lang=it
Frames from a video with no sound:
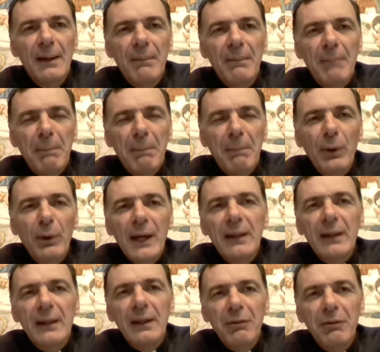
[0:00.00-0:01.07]
Ma poi
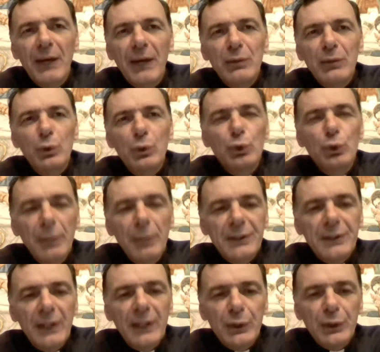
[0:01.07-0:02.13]
anche rifletto su me
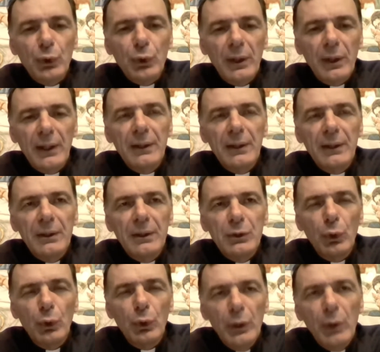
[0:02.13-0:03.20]
stesso che
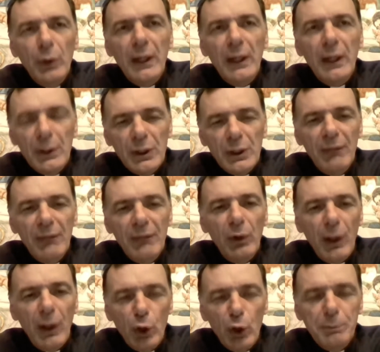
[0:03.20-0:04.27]
sono io che ricevo,
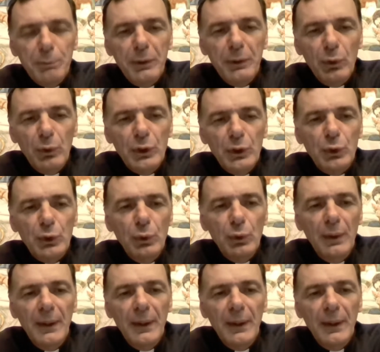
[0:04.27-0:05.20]
che ospito Gesù,